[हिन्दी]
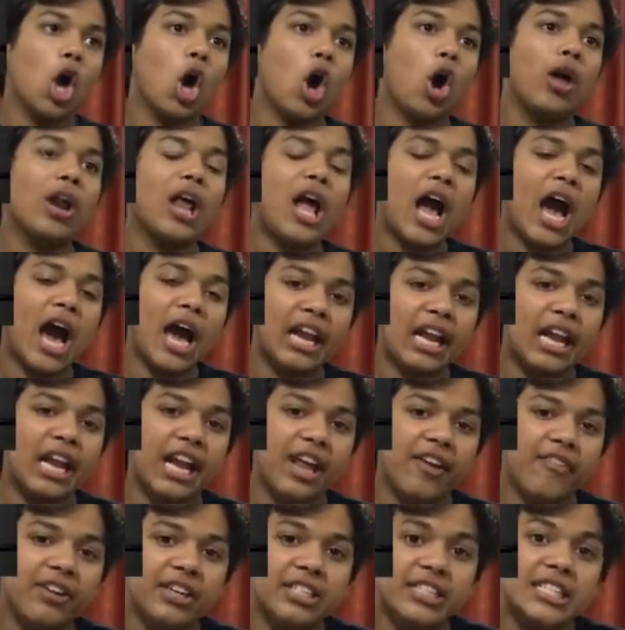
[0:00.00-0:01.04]
और हार्ले
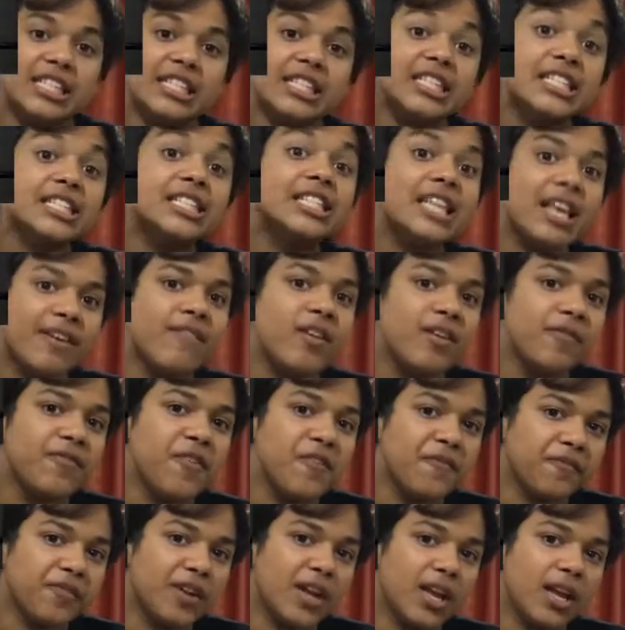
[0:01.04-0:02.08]
डेविडसन सेवन
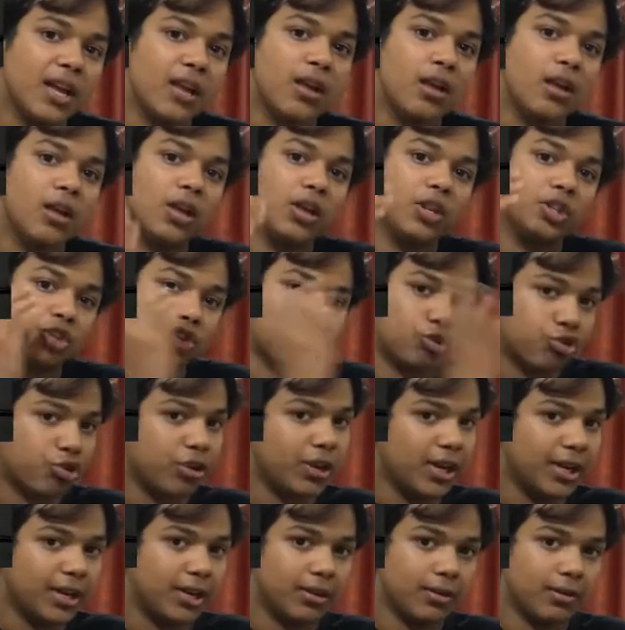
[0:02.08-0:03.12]
फिफ्टी
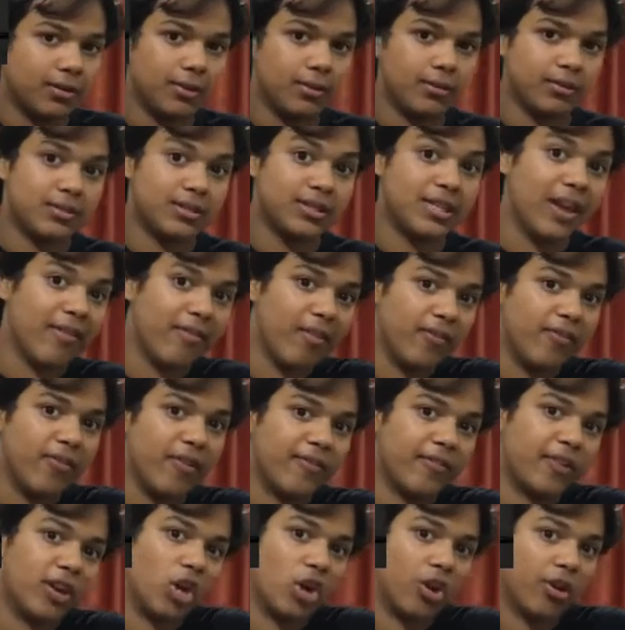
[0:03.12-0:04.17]
स्ट्रीट सेवन
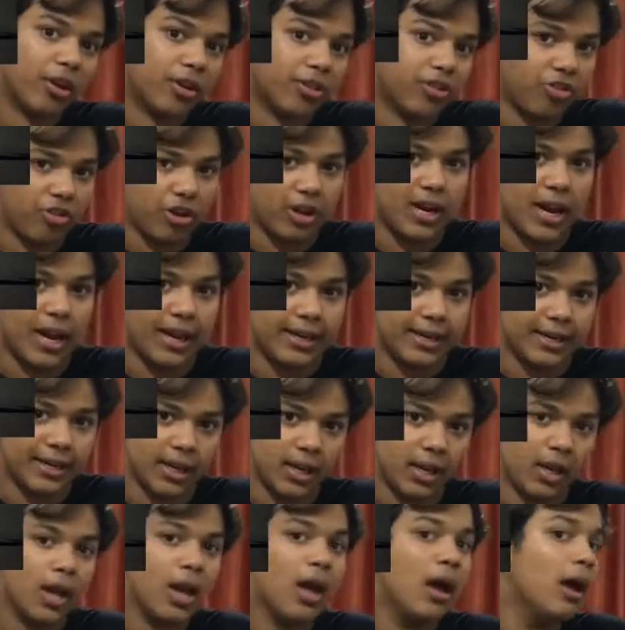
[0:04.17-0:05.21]
फिफ्टी और थ्री
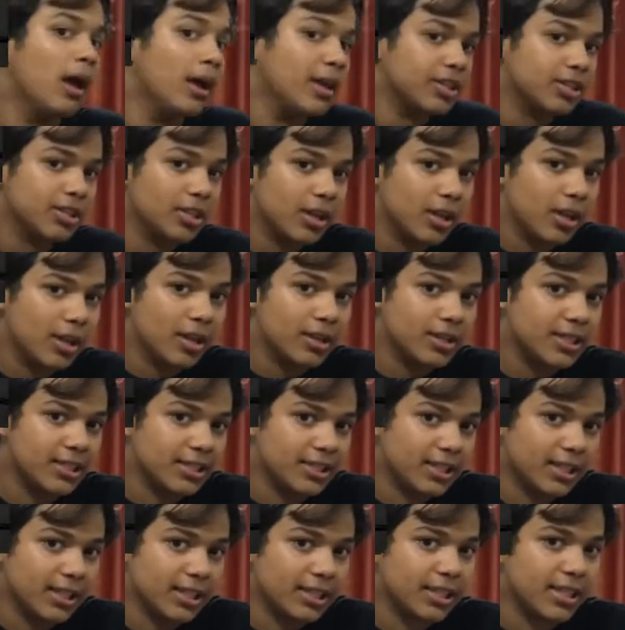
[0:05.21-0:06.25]
नाइनटी
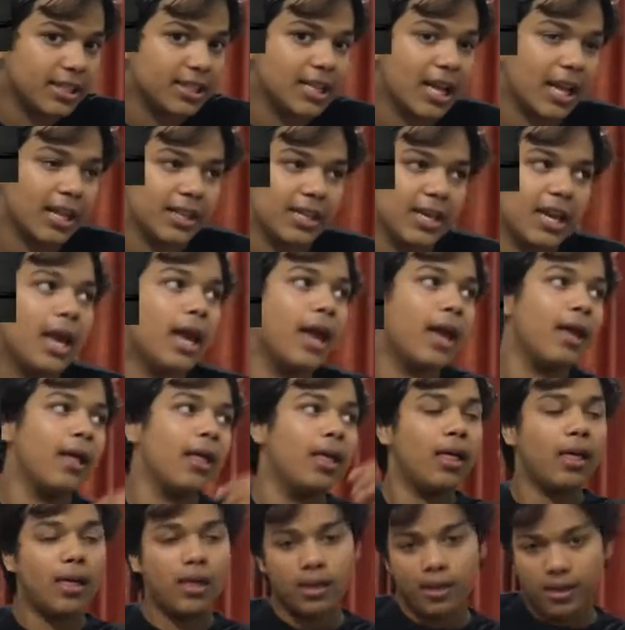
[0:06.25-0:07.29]
सीसी किसकी ज़्यादा है
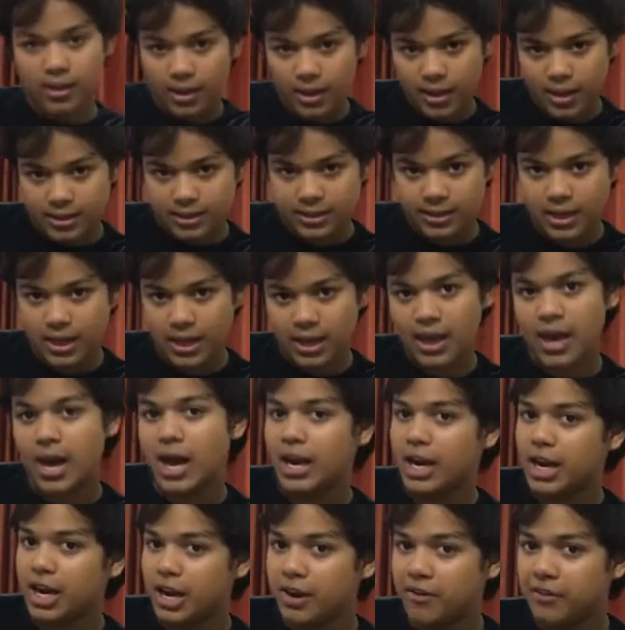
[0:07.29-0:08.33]
इसकी
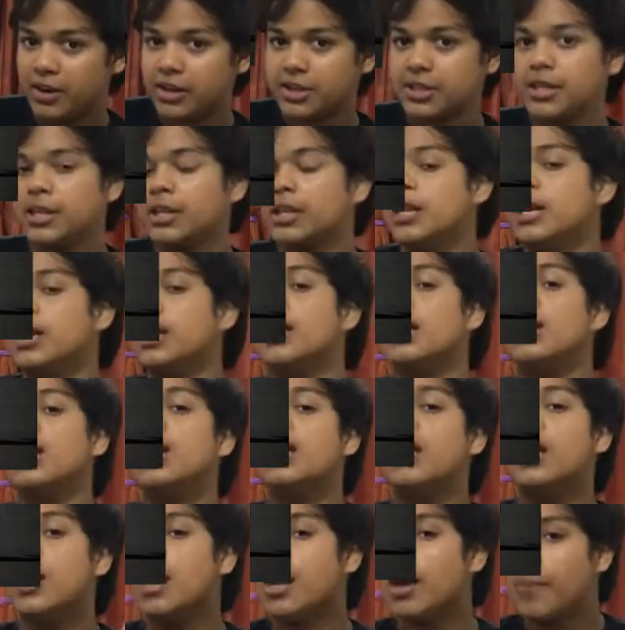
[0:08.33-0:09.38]
हाले डेविडसन की
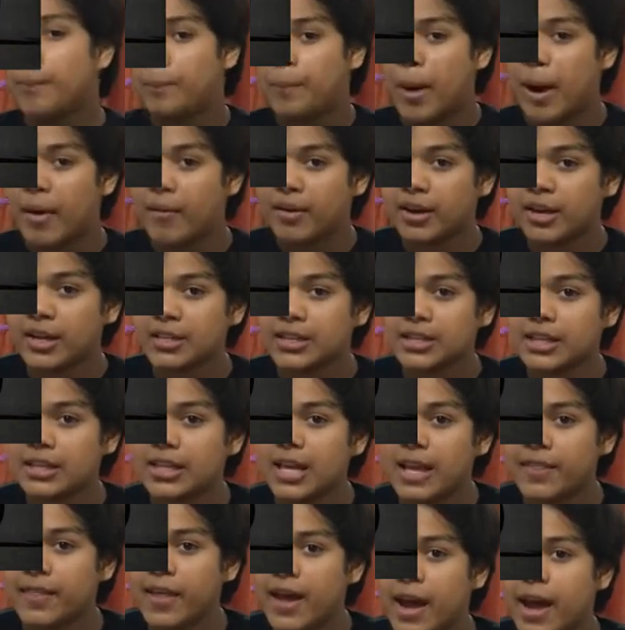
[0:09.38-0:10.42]
पावर किसका
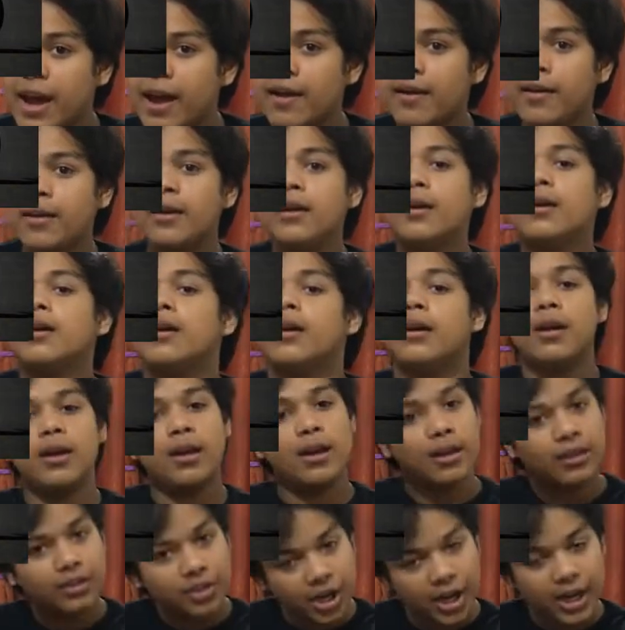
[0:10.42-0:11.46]
ज़्यादा है
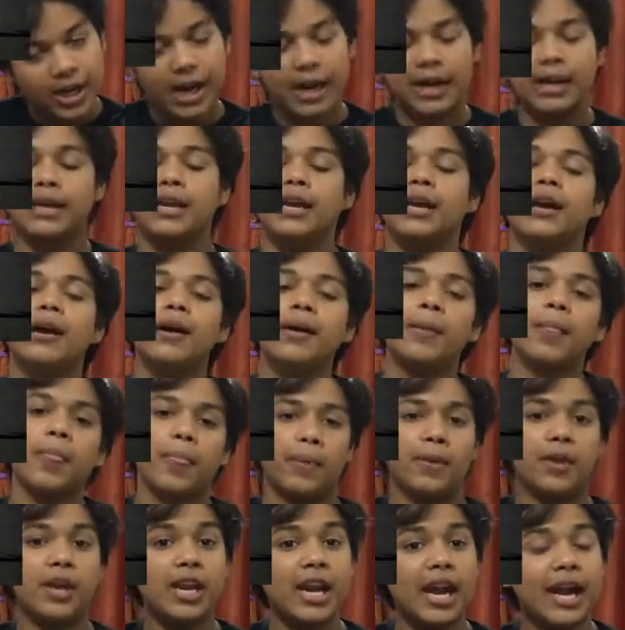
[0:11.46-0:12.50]
थ्री नाइनटी का
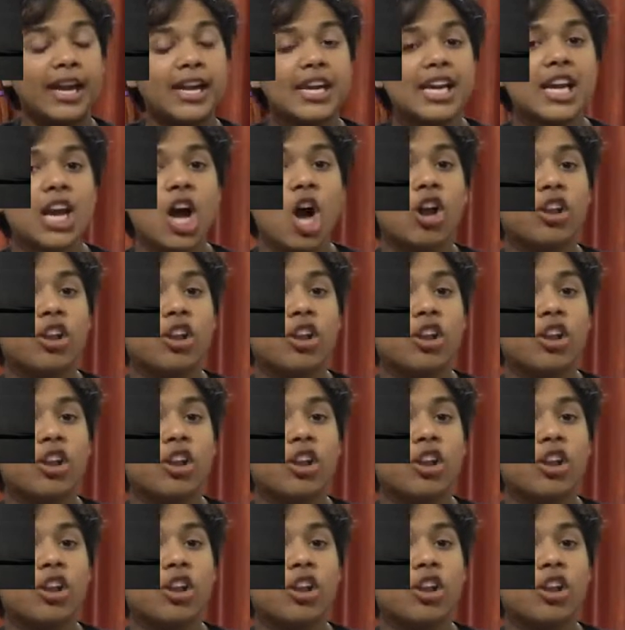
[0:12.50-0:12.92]
थ्री नाइनटी का